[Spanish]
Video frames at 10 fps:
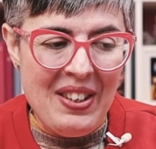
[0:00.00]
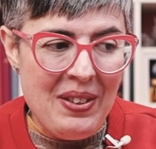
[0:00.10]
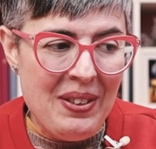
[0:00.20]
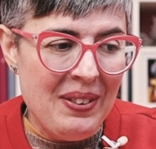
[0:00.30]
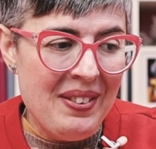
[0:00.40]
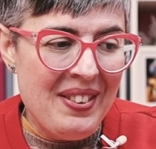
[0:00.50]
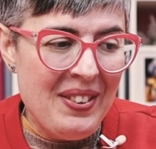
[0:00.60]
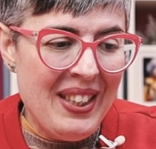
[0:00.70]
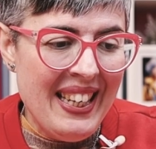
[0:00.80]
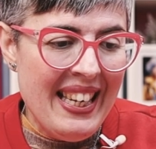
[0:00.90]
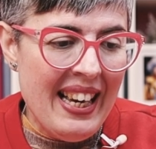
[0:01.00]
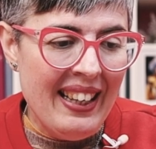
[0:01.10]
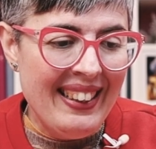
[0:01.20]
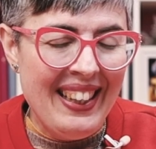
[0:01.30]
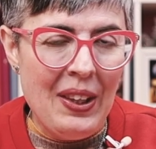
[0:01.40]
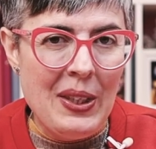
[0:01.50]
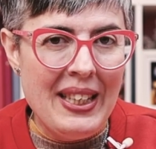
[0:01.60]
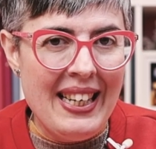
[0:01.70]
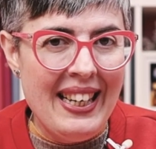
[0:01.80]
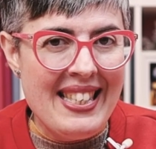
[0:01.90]
no, tenía de
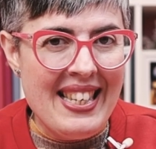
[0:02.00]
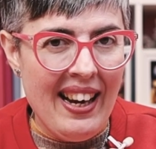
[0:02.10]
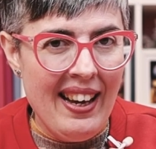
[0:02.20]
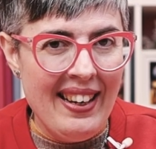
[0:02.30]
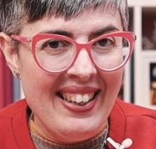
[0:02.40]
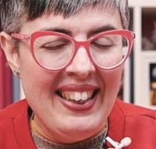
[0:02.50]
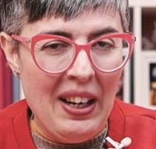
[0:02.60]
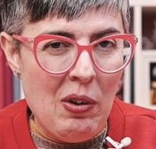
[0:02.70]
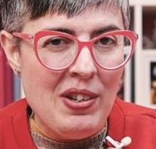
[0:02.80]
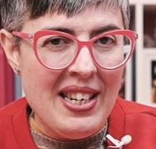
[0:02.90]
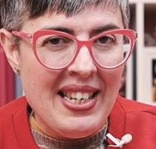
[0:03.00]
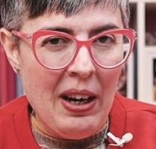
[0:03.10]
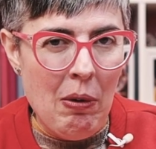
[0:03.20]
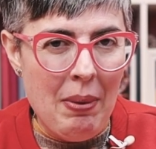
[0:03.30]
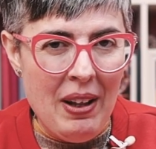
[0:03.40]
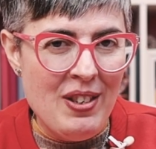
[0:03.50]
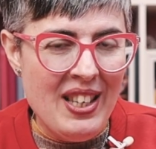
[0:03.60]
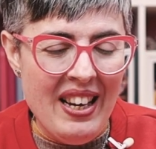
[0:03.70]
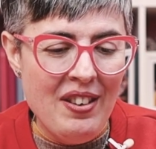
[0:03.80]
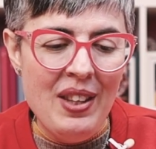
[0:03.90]
dónde sacar de cosas que he comprado
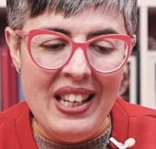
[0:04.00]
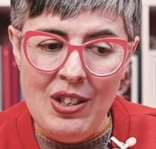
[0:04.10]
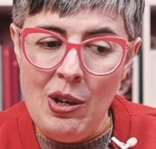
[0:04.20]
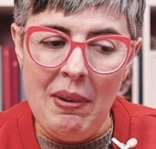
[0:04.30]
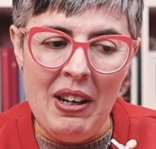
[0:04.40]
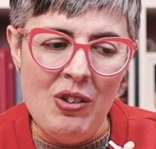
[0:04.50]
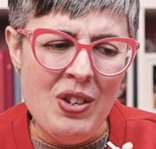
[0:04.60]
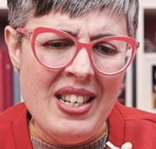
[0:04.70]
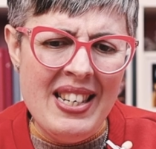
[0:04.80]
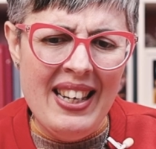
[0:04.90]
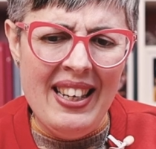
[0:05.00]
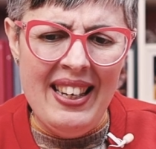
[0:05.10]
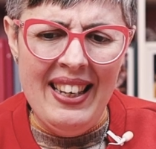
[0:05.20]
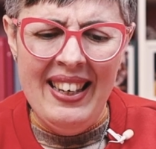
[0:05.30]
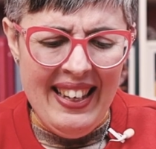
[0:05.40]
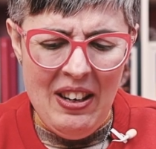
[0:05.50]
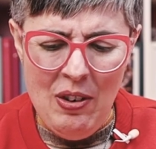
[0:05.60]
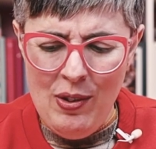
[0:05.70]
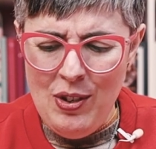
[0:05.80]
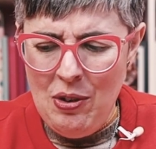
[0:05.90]
este año y de hecho habrá cosas que, que
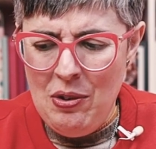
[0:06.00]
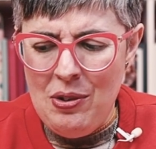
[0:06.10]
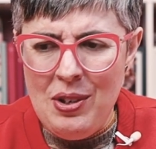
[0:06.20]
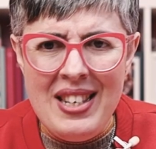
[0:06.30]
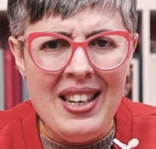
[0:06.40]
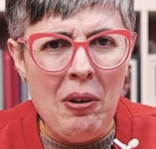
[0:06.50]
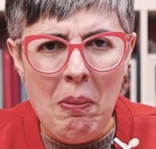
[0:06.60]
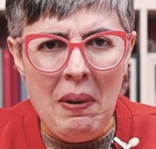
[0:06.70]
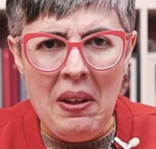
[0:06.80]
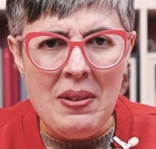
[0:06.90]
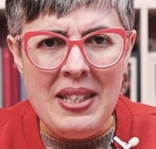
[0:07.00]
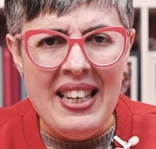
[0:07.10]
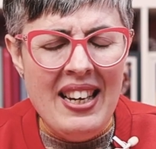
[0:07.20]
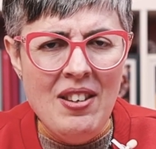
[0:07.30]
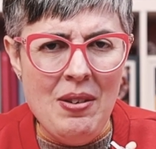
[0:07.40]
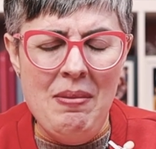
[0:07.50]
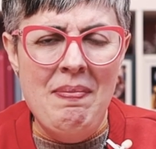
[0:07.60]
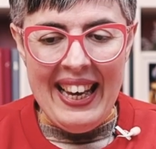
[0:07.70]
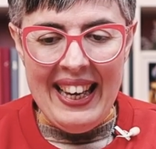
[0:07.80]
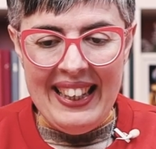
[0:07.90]
no son cosas que he comprado este año.
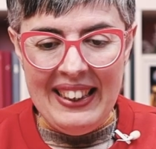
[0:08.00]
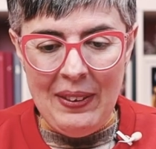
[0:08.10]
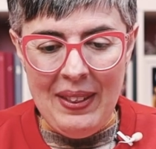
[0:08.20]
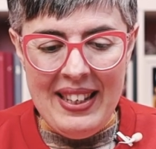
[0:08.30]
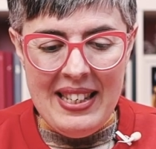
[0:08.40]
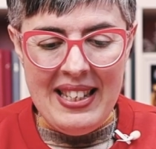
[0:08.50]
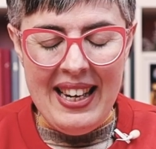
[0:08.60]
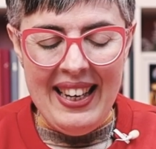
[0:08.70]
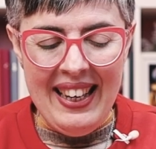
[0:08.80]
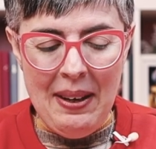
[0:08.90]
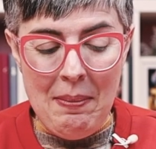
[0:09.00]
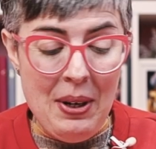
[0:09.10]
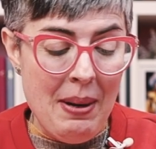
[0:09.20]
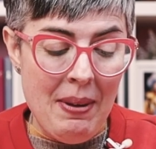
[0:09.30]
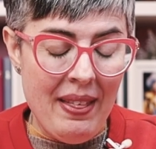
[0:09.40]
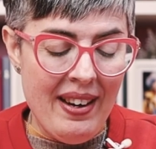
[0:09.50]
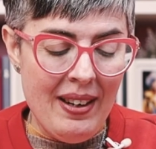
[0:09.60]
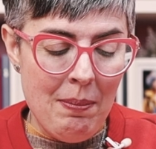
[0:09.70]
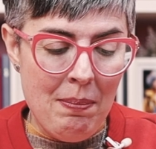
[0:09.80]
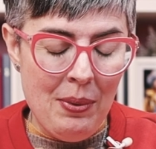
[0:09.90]
entonces eh, voy a
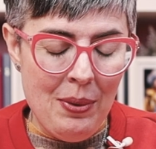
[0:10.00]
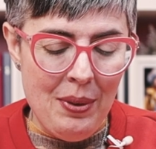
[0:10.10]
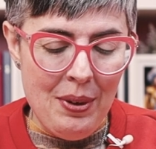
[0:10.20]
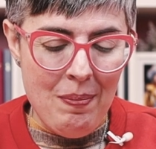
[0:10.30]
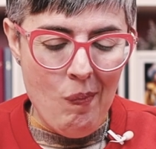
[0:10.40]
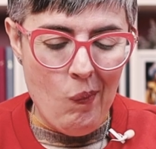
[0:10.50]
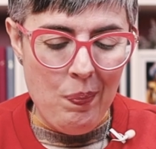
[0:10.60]
empezar por